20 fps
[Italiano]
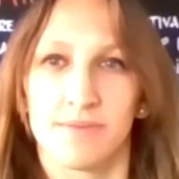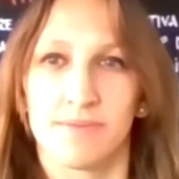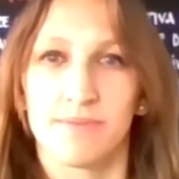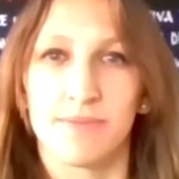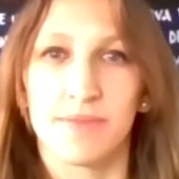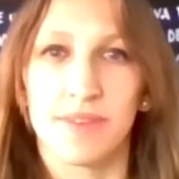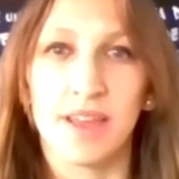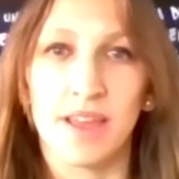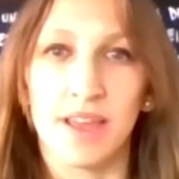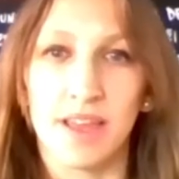
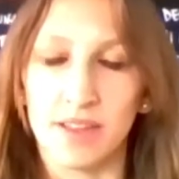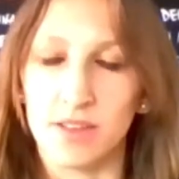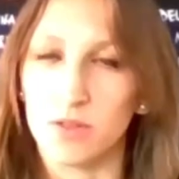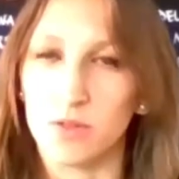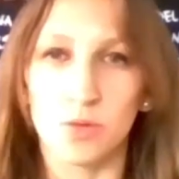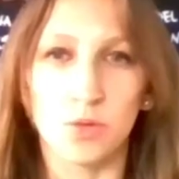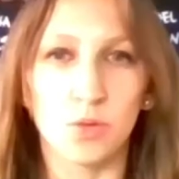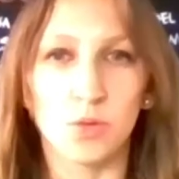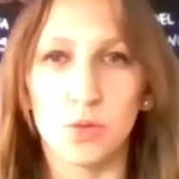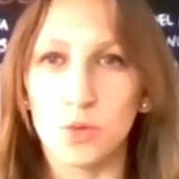eh,
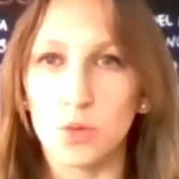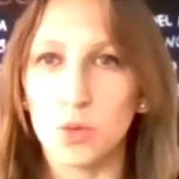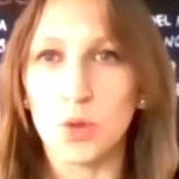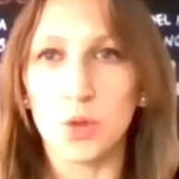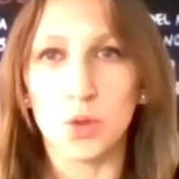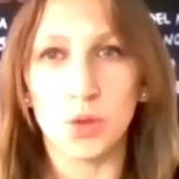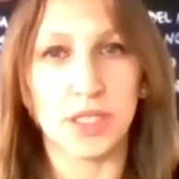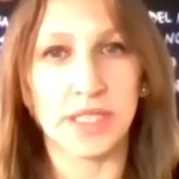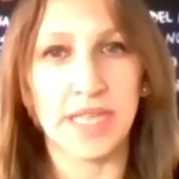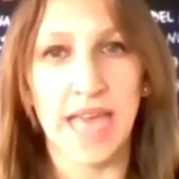tu non
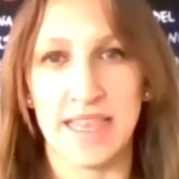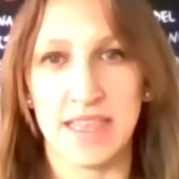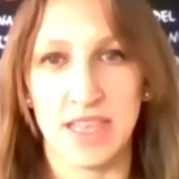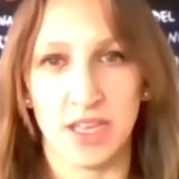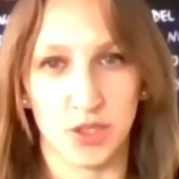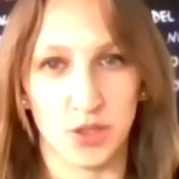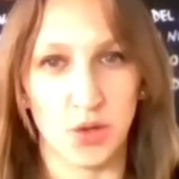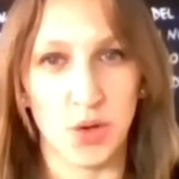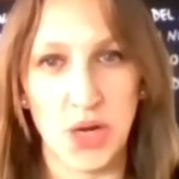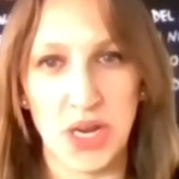sei da
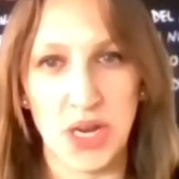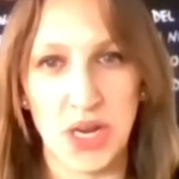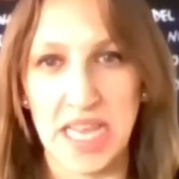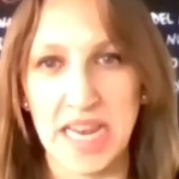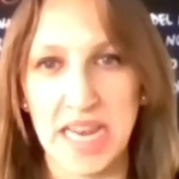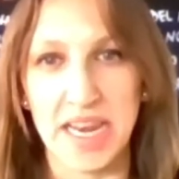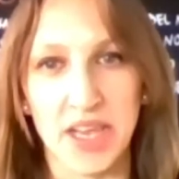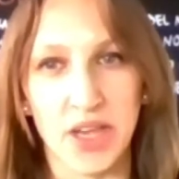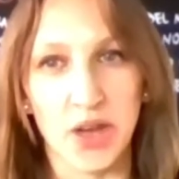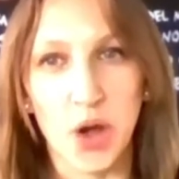sola nel
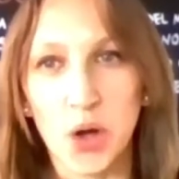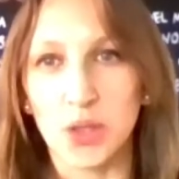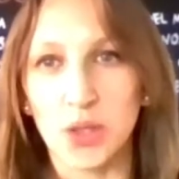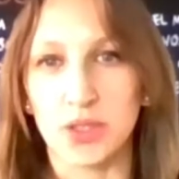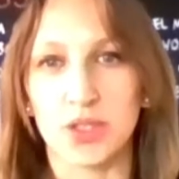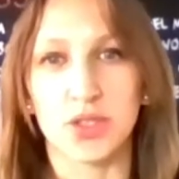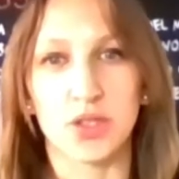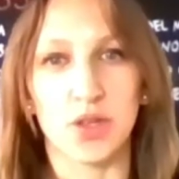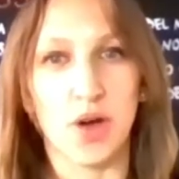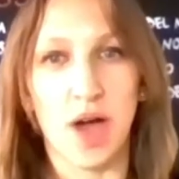
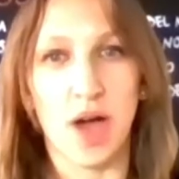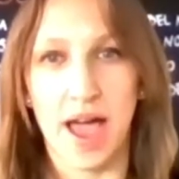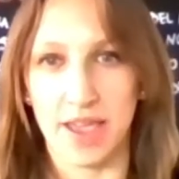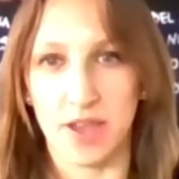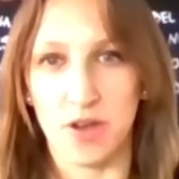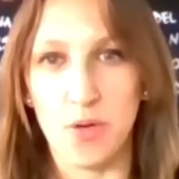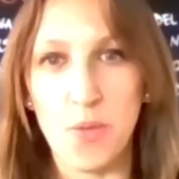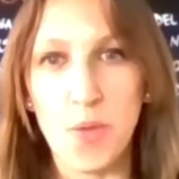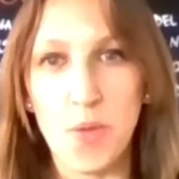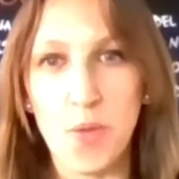negozio, hai
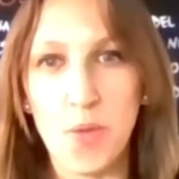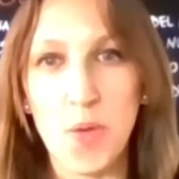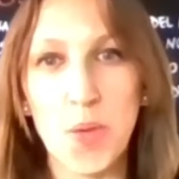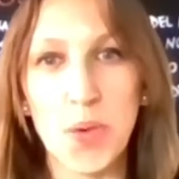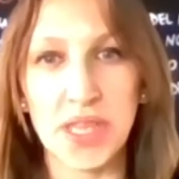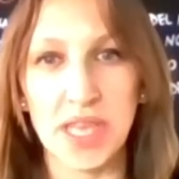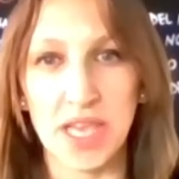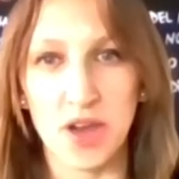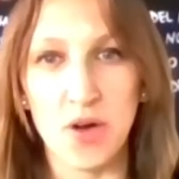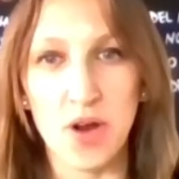comunque
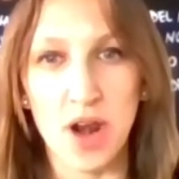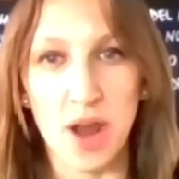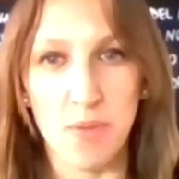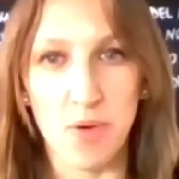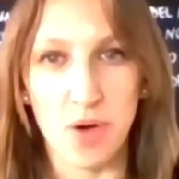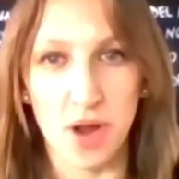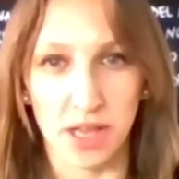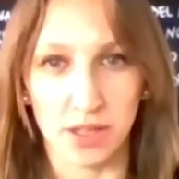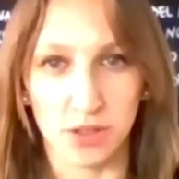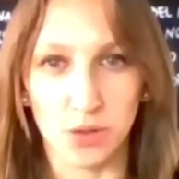dei
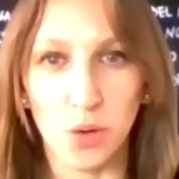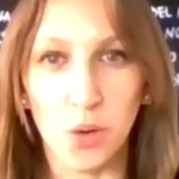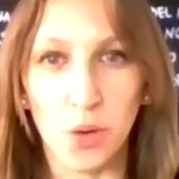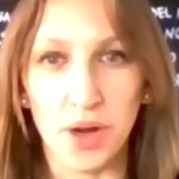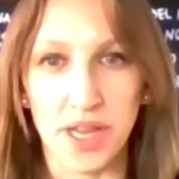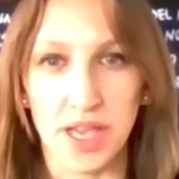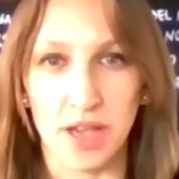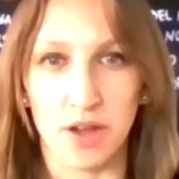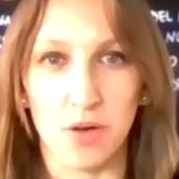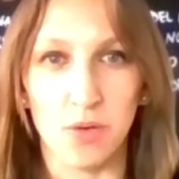
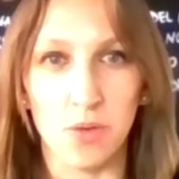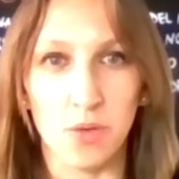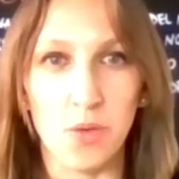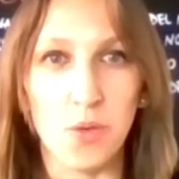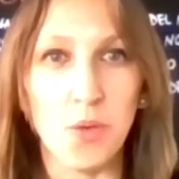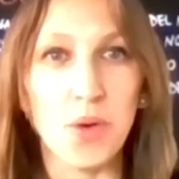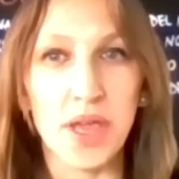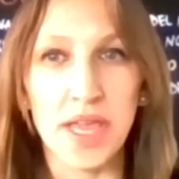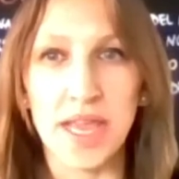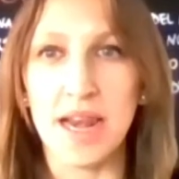collaboratori con
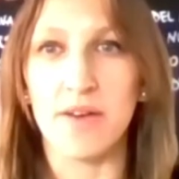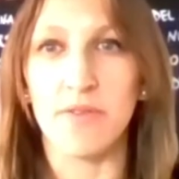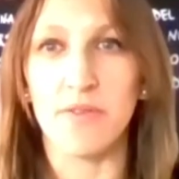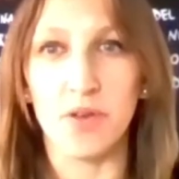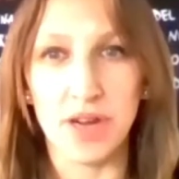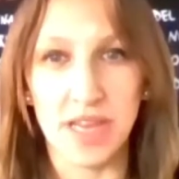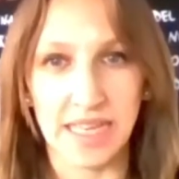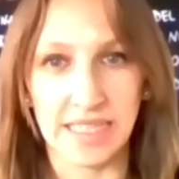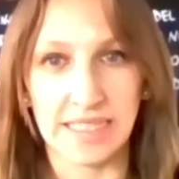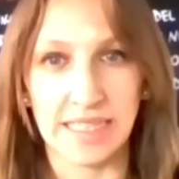cui
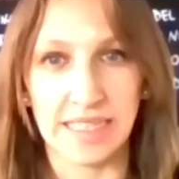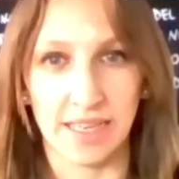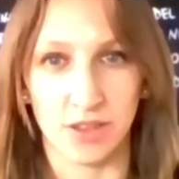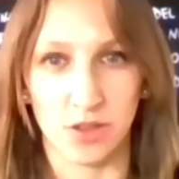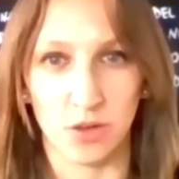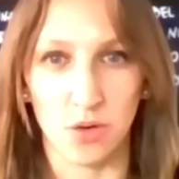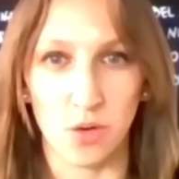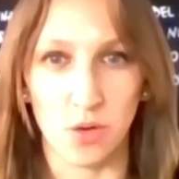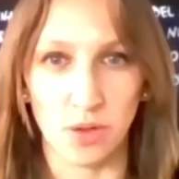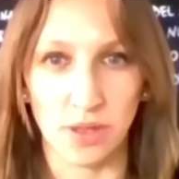lavori a
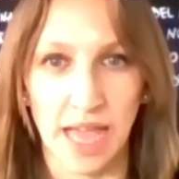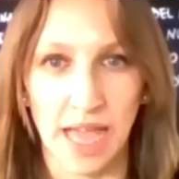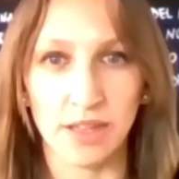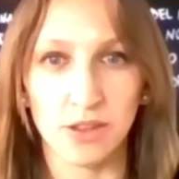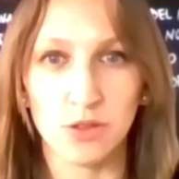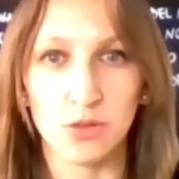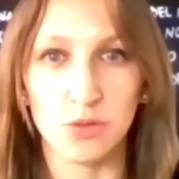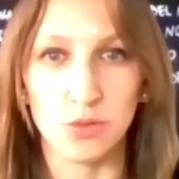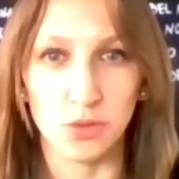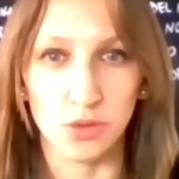stretto
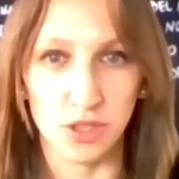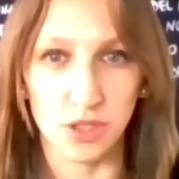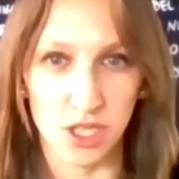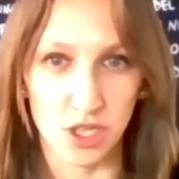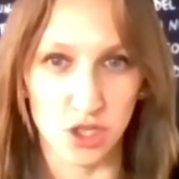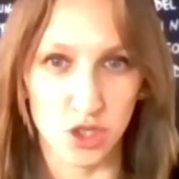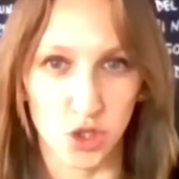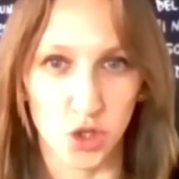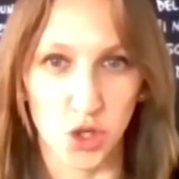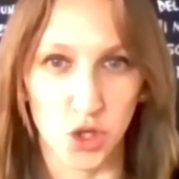contatto tutti
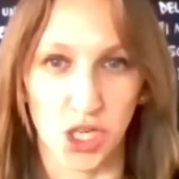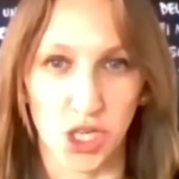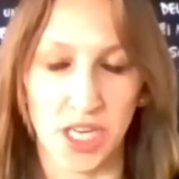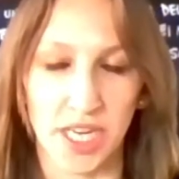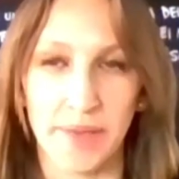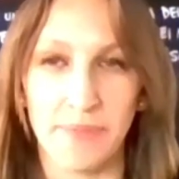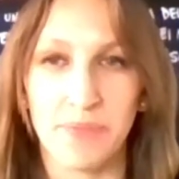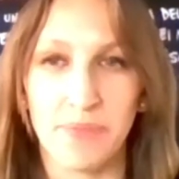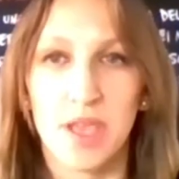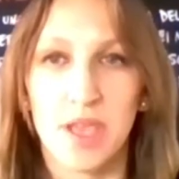i
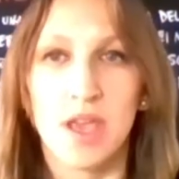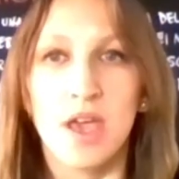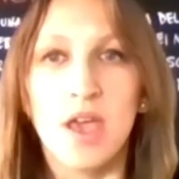giorni.